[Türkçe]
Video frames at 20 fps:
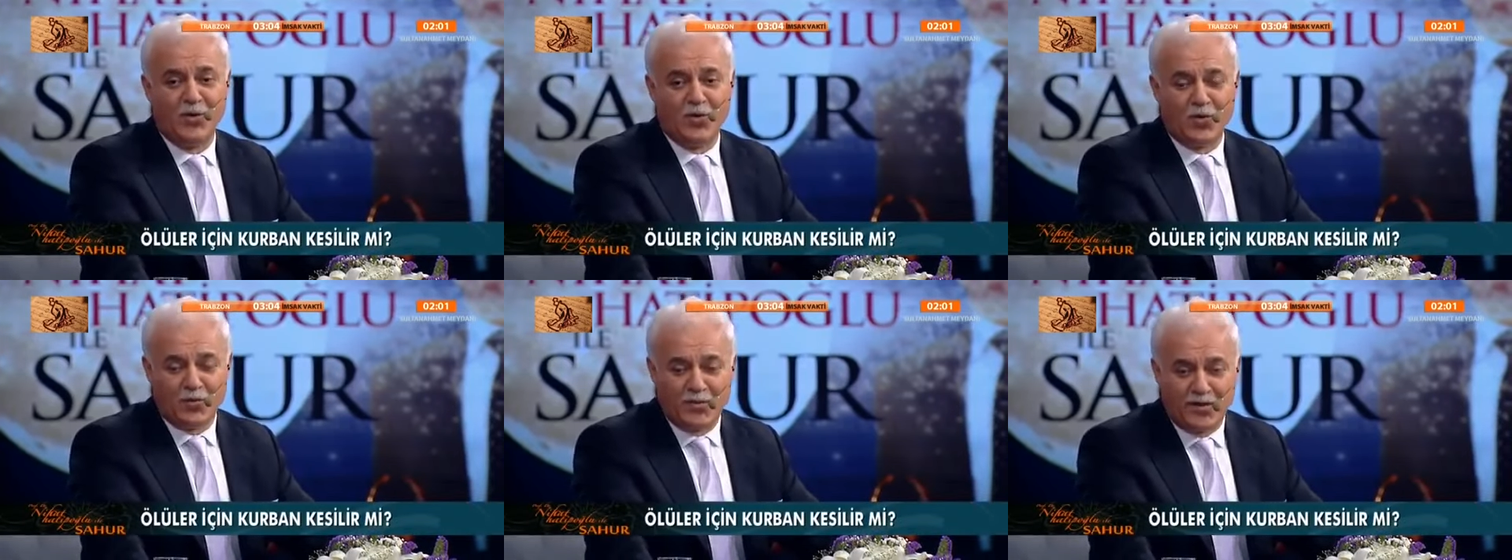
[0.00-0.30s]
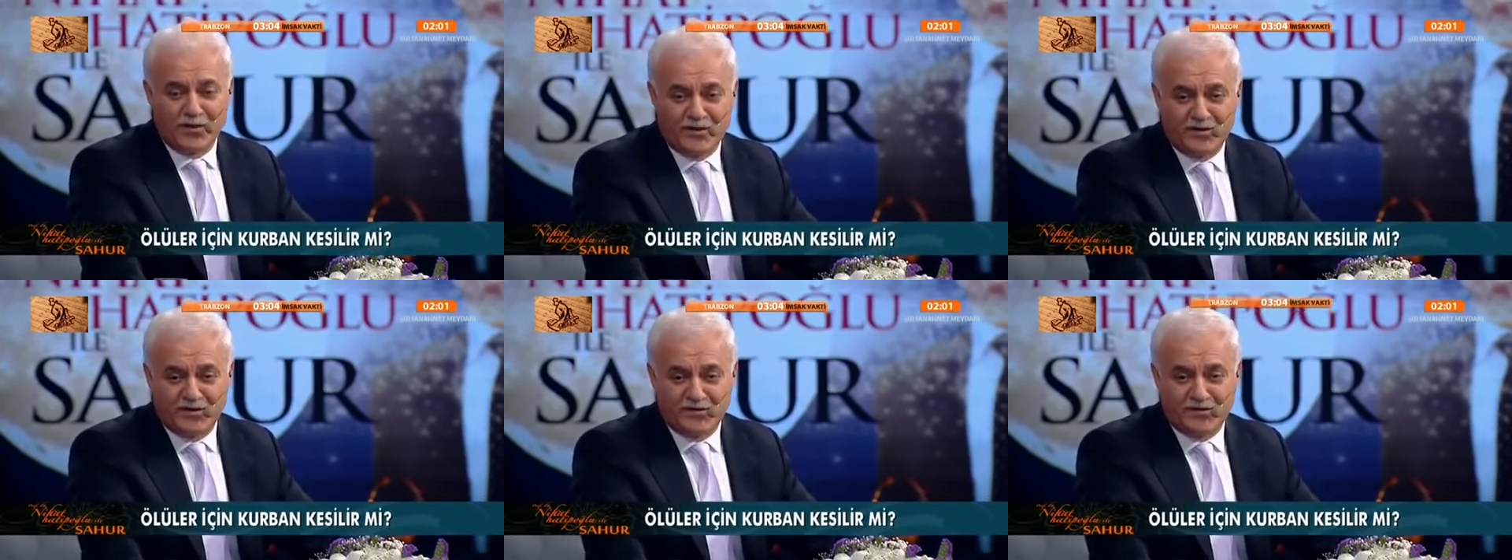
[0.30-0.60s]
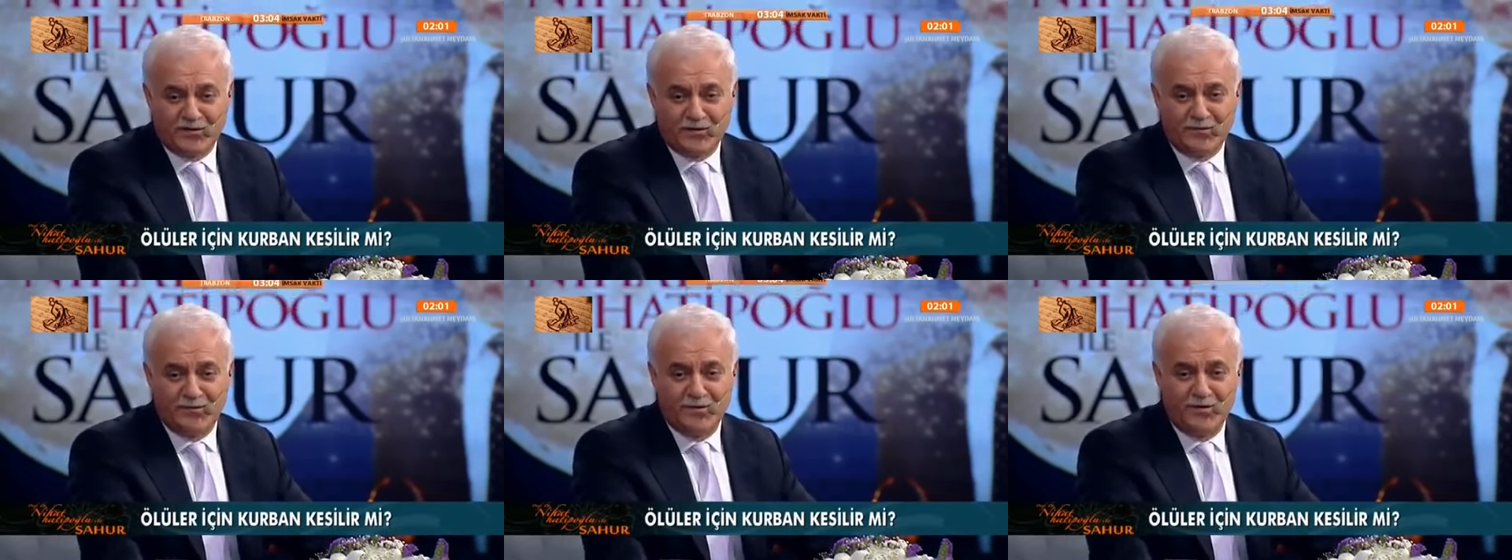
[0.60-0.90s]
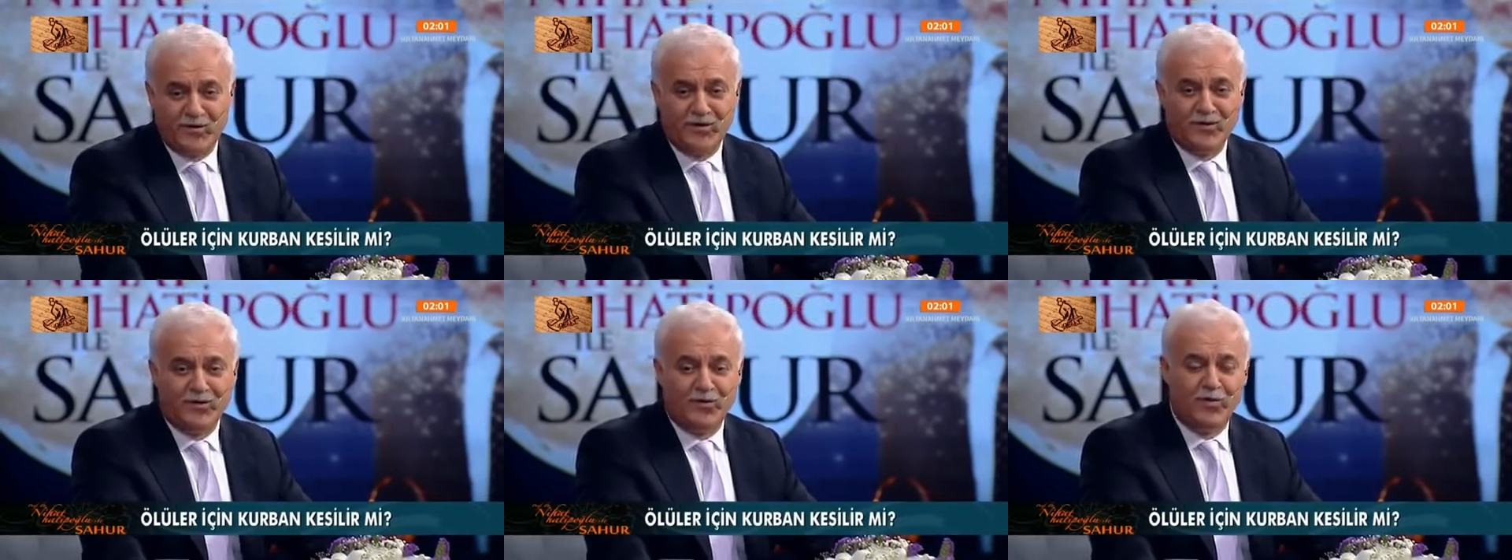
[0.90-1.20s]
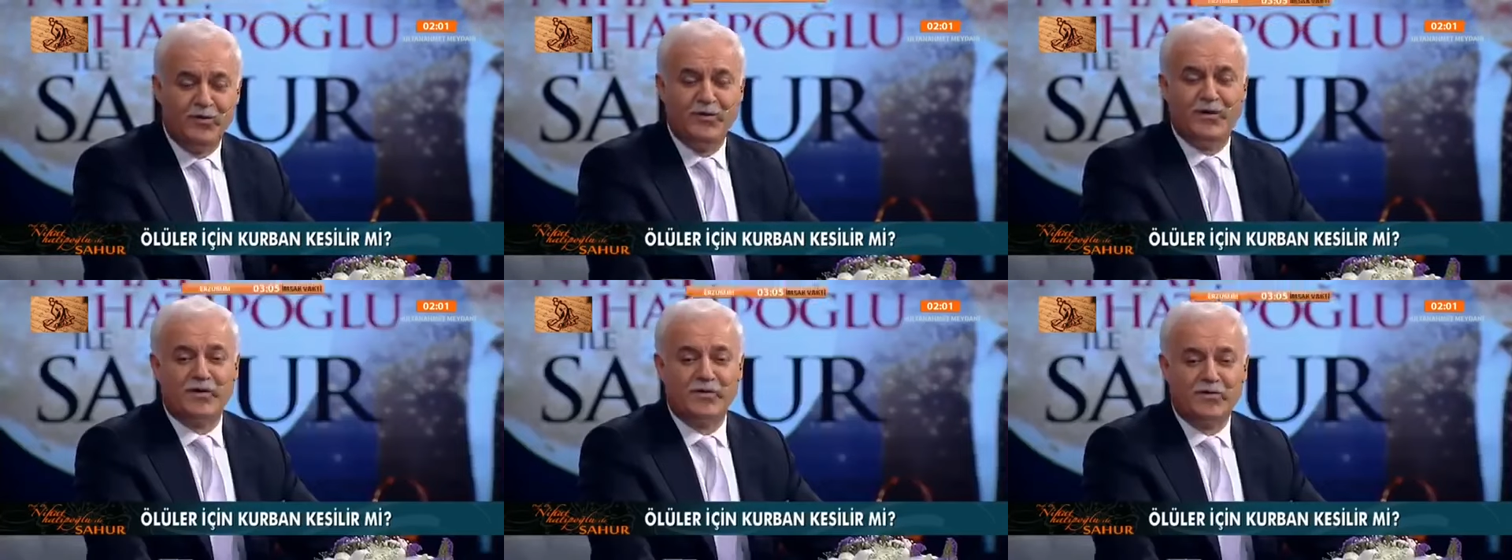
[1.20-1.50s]
kurban kesip
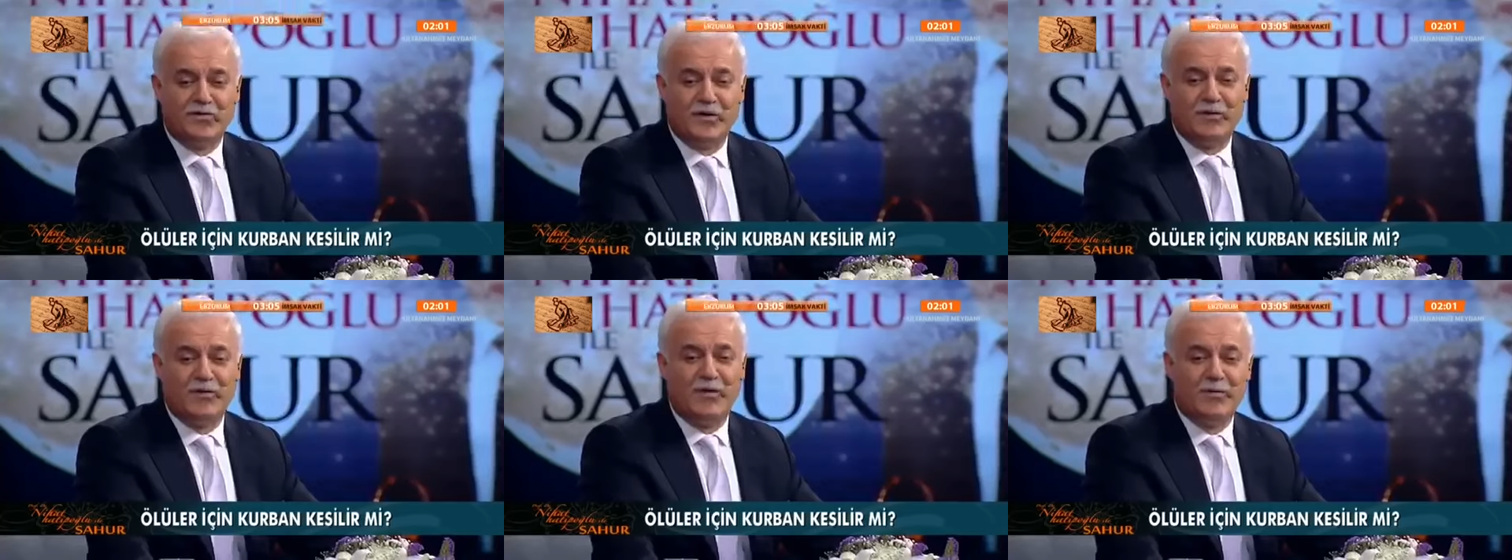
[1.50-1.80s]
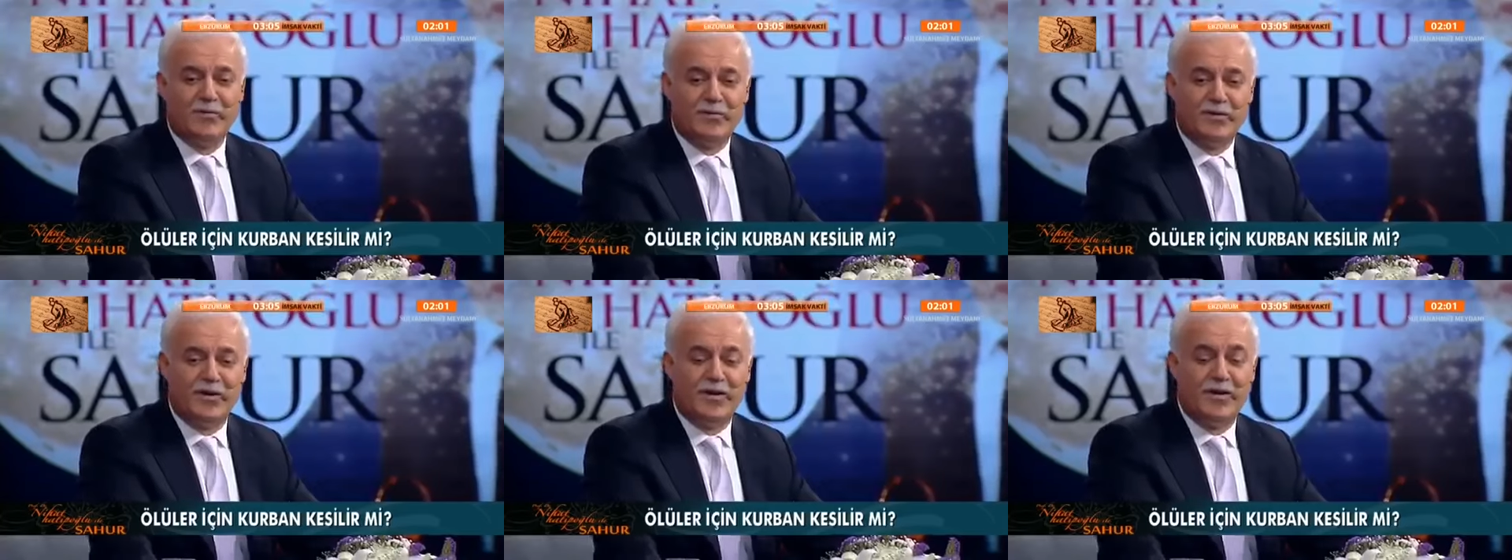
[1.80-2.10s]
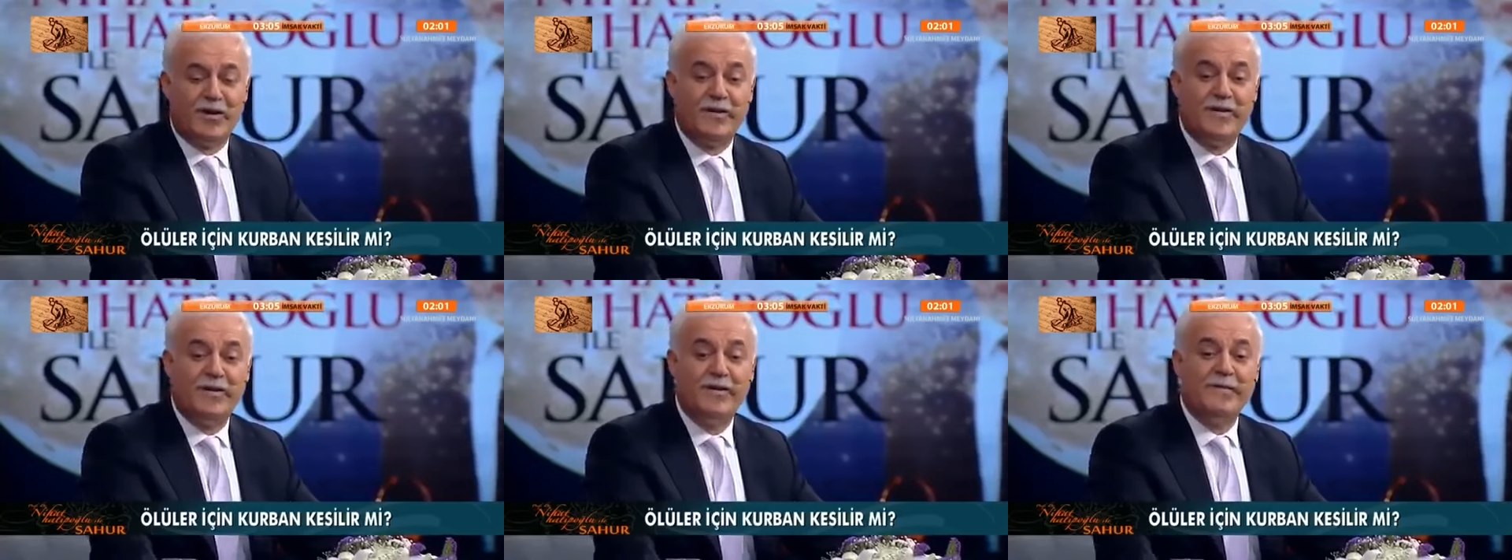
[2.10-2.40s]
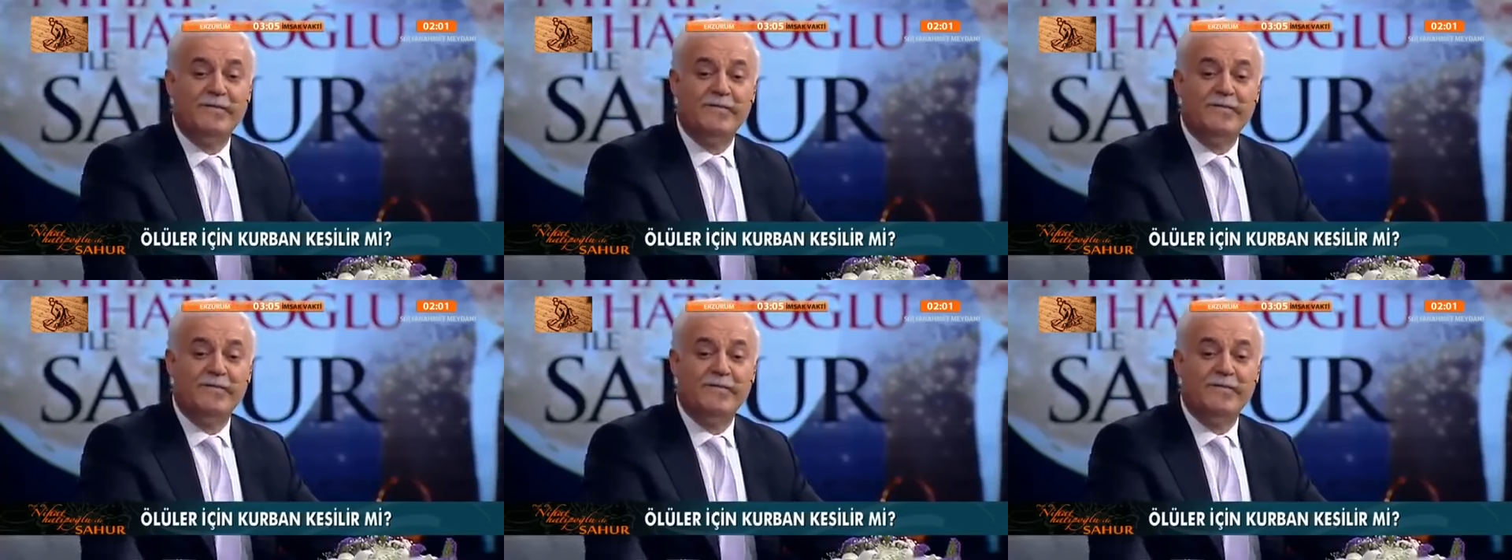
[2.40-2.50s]
onların sevabına